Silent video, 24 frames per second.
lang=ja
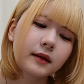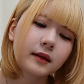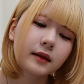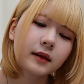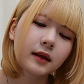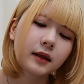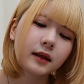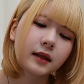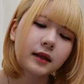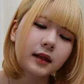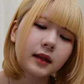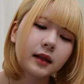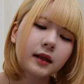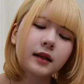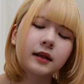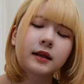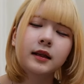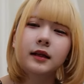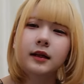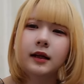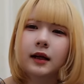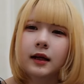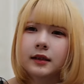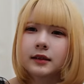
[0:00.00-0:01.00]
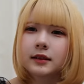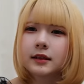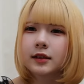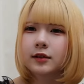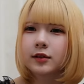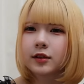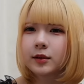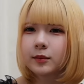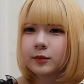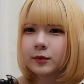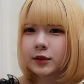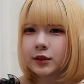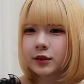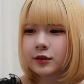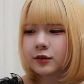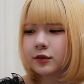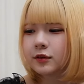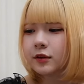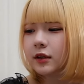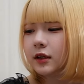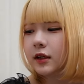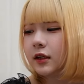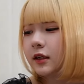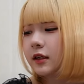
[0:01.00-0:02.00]
ただただ感謝の気持ちを
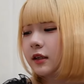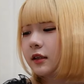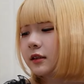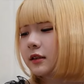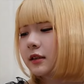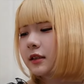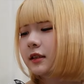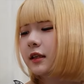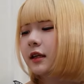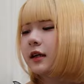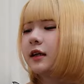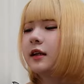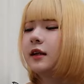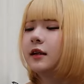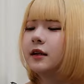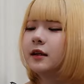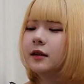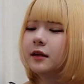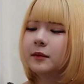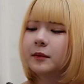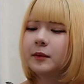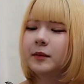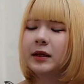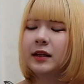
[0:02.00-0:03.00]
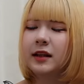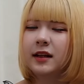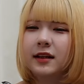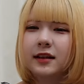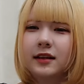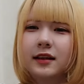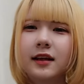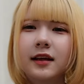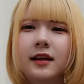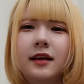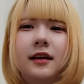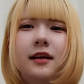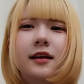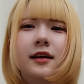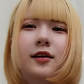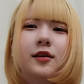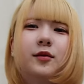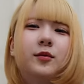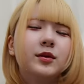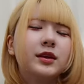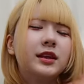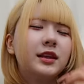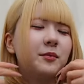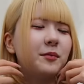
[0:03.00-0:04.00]
伝えられればなって
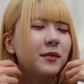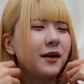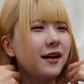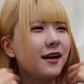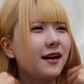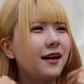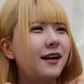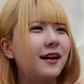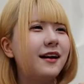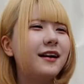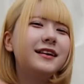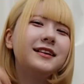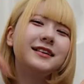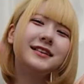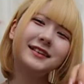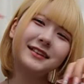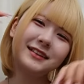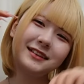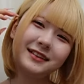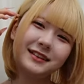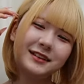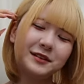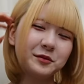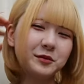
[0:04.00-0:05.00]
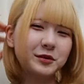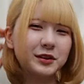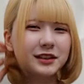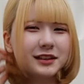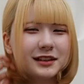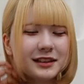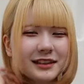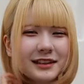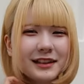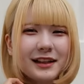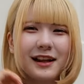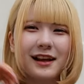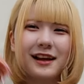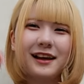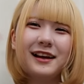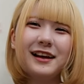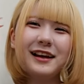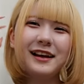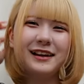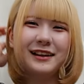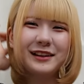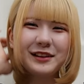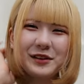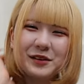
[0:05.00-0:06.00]
思ってますもしかしたら
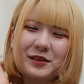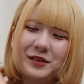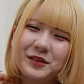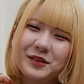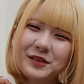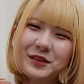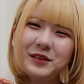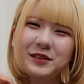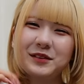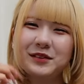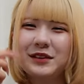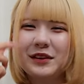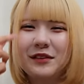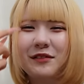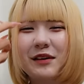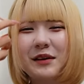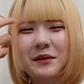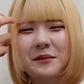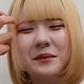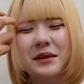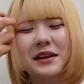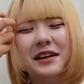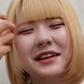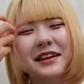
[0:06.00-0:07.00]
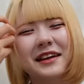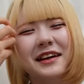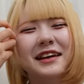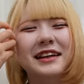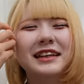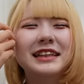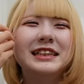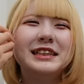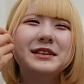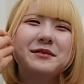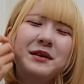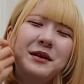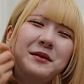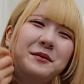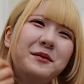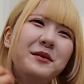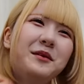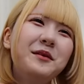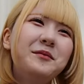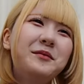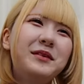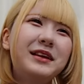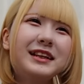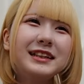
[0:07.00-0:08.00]
今日の動画は見れない一面
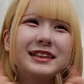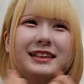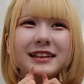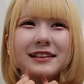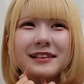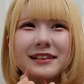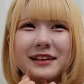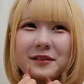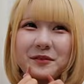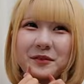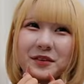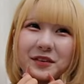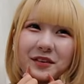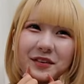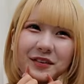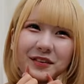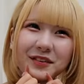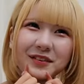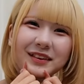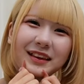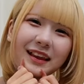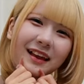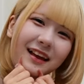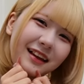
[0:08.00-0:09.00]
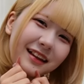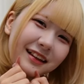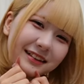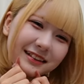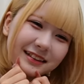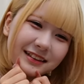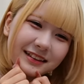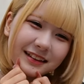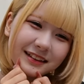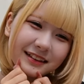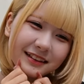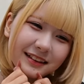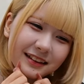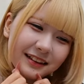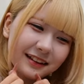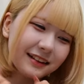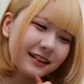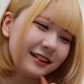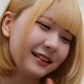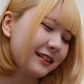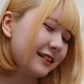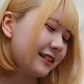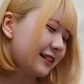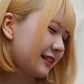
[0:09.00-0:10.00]
も見れちゃうかもなんちゃっ
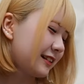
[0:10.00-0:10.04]
て